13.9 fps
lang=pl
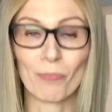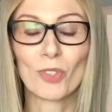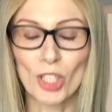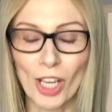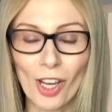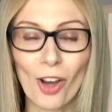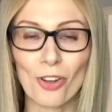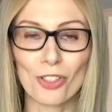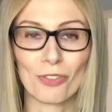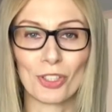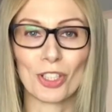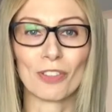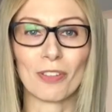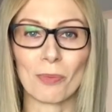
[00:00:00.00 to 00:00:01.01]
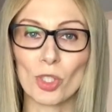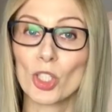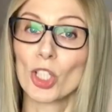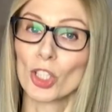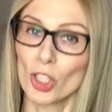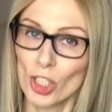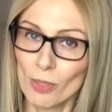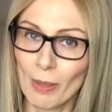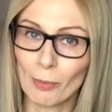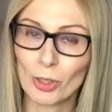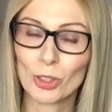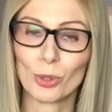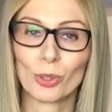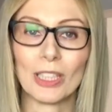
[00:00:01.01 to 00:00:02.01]
Czego oczywiście Wam życzę. Trzymam
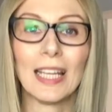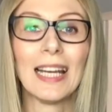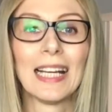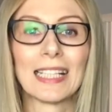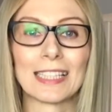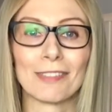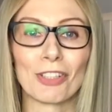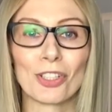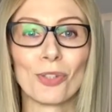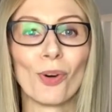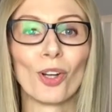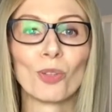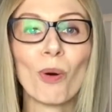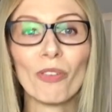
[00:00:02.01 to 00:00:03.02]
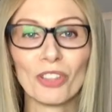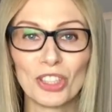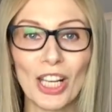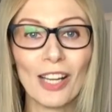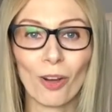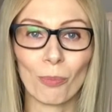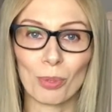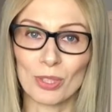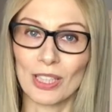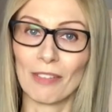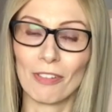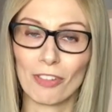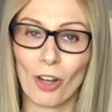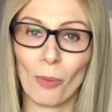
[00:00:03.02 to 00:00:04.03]
kciuki za Waszą odpowiedzialną
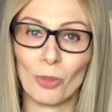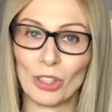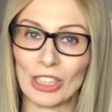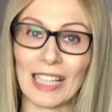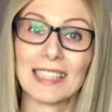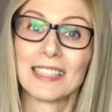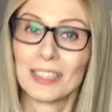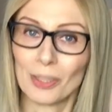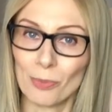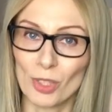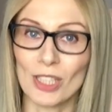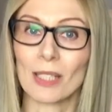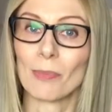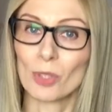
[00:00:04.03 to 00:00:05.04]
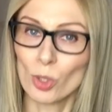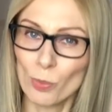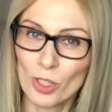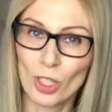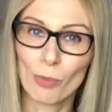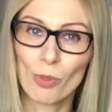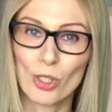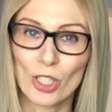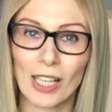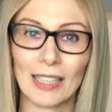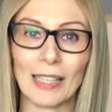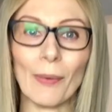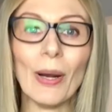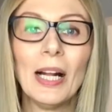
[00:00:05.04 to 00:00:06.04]
postawę w komunikacji. Tymczasem subskrybujcie
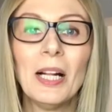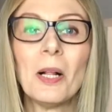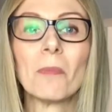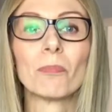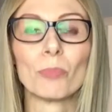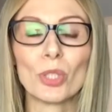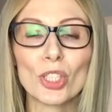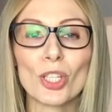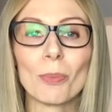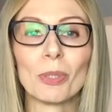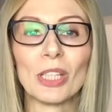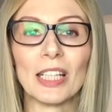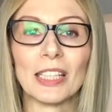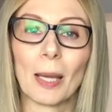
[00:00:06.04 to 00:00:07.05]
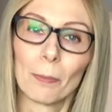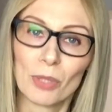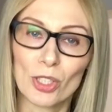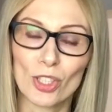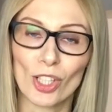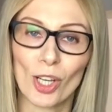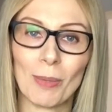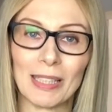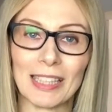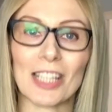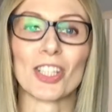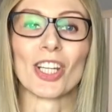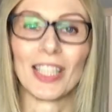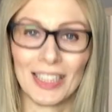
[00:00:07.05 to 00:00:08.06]
kanał, piszcie pytania, piszcie
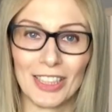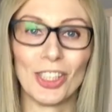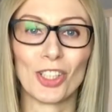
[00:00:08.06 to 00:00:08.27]
komentarze i do